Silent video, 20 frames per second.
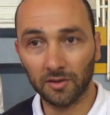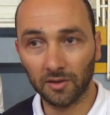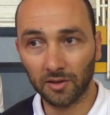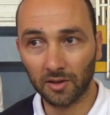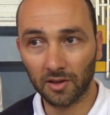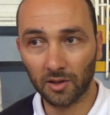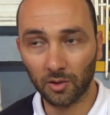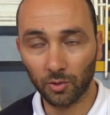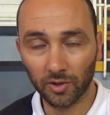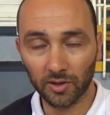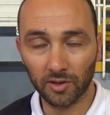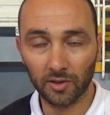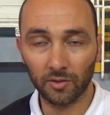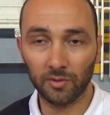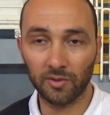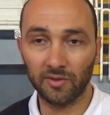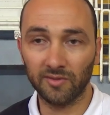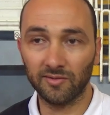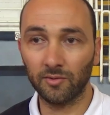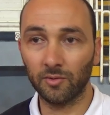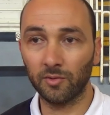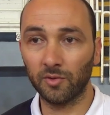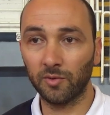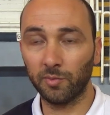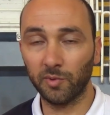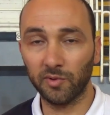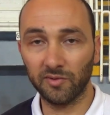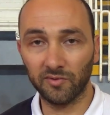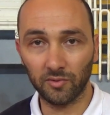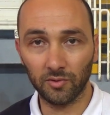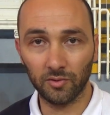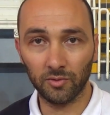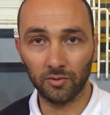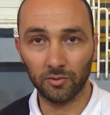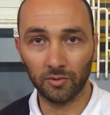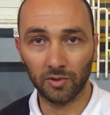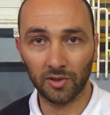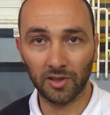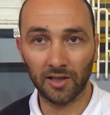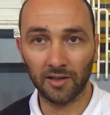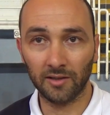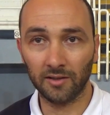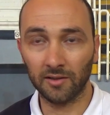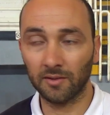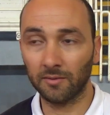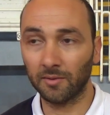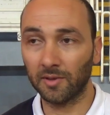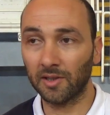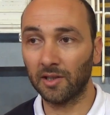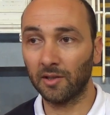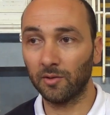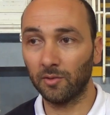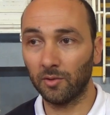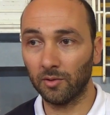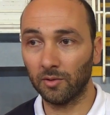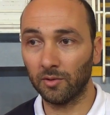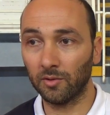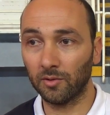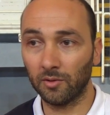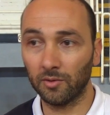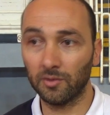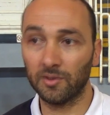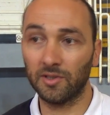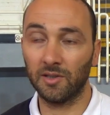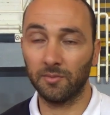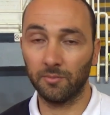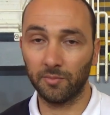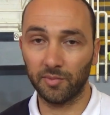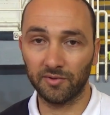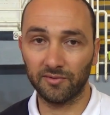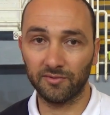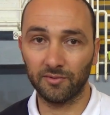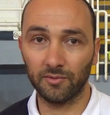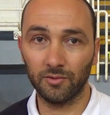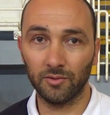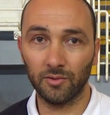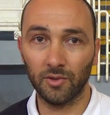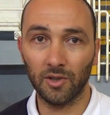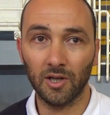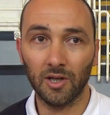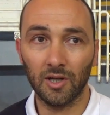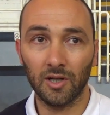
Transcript: قوينا نيفو دي بيفو ولا عندنا دو دوزيام بيفو